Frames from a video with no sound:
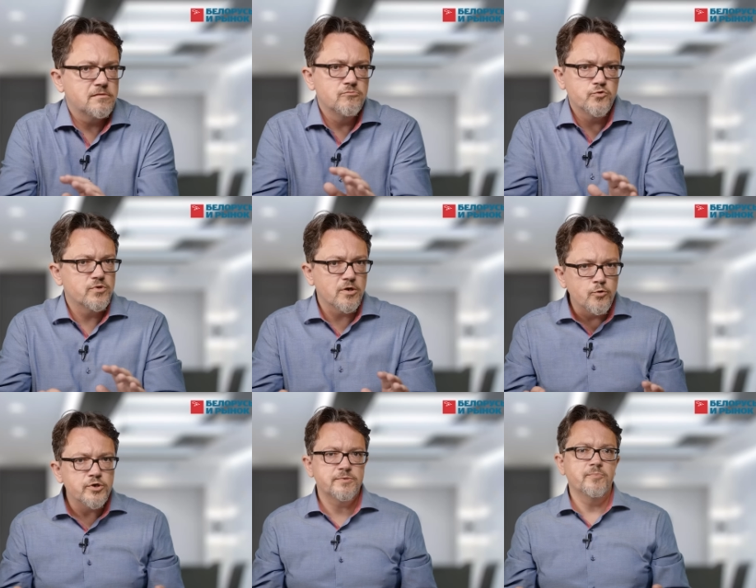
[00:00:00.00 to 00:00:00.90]
ну,
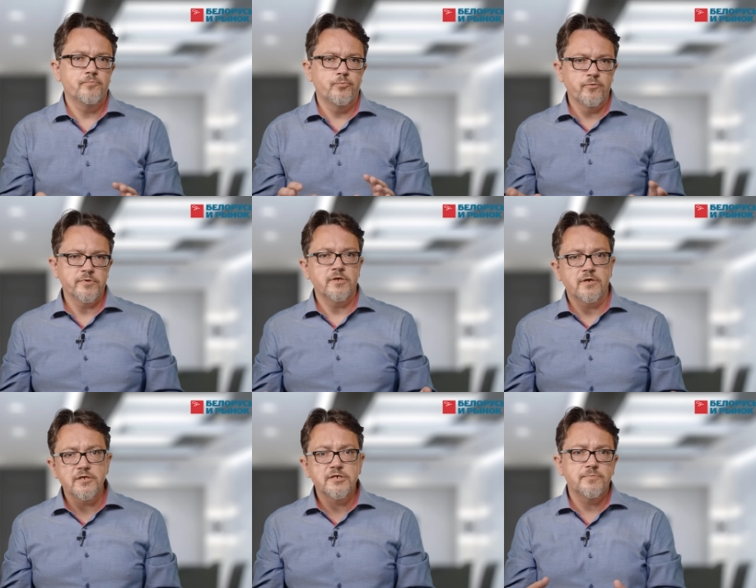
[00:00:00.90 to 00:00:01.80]
такой себе повод
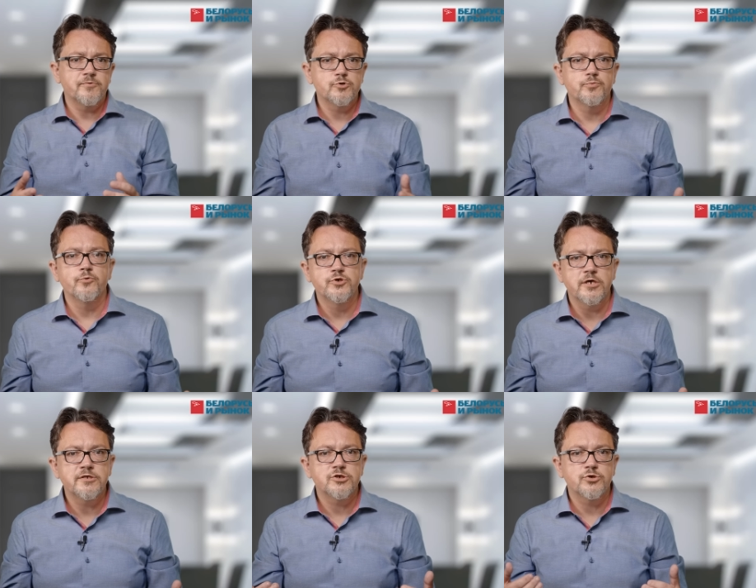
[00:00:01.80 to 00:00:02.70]
для радости, потому что
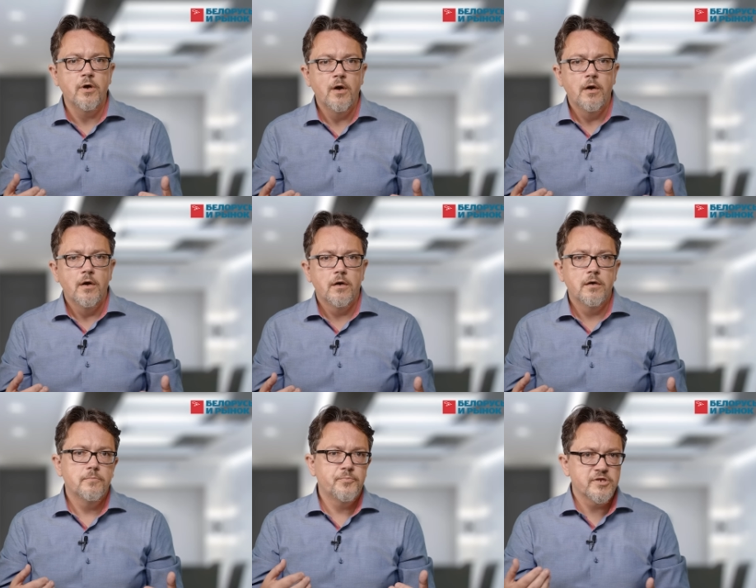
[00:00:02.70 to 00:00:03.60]
получается, что
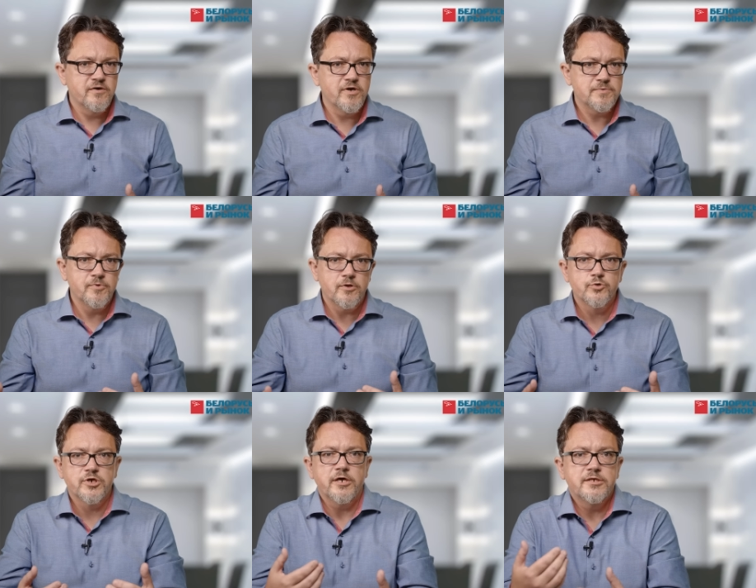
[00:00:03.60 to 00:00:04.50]
а, продавать
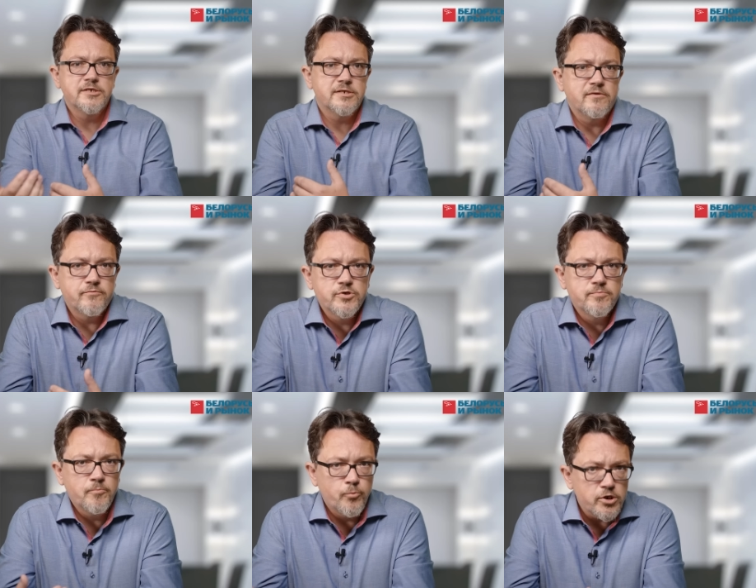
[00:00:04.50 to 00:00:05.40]
белорусский IT стал вроде
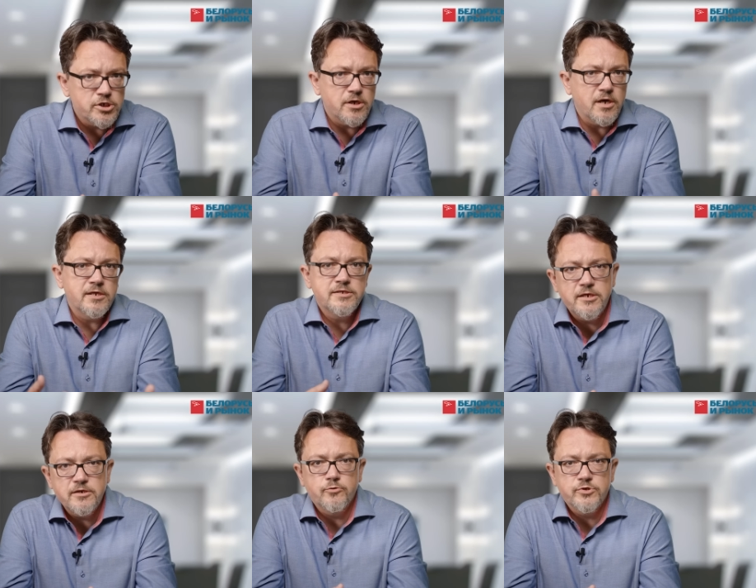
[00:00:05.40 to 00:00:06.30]
бы больше, а
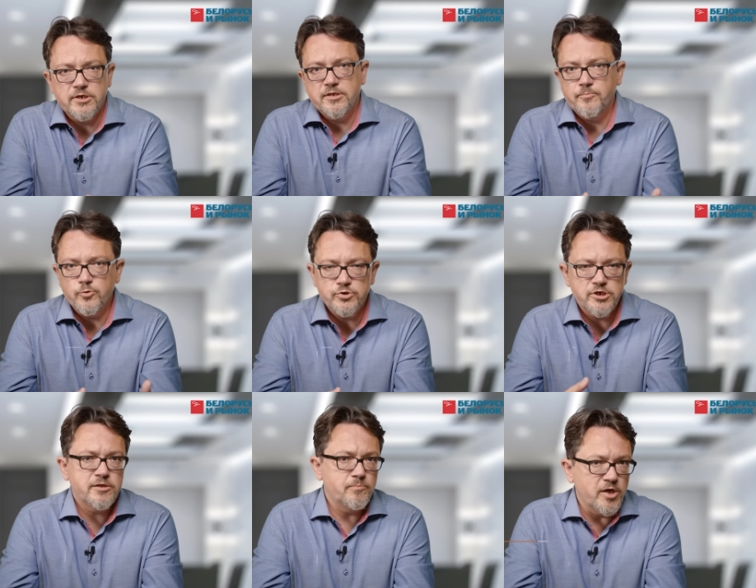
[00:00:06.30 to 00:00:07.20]
денег он за это получает